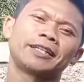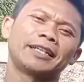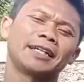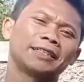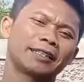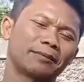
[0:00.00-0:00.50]

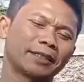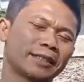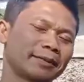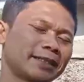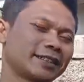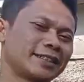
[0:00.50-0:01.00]
ini aja
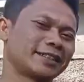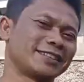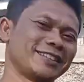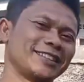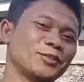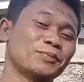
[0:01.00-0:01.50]
teman-teman
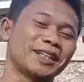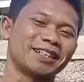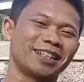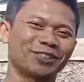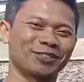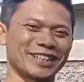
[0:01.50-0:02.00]

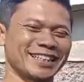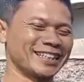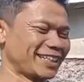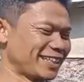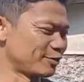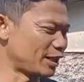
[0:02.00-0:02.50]
lumayan juga
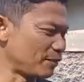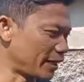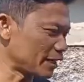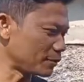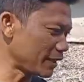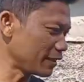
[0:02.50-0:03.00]
ya udah
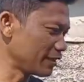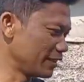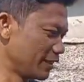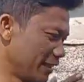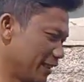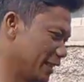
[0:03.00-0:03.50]
beres Mang?
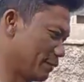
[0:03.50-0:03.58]
beres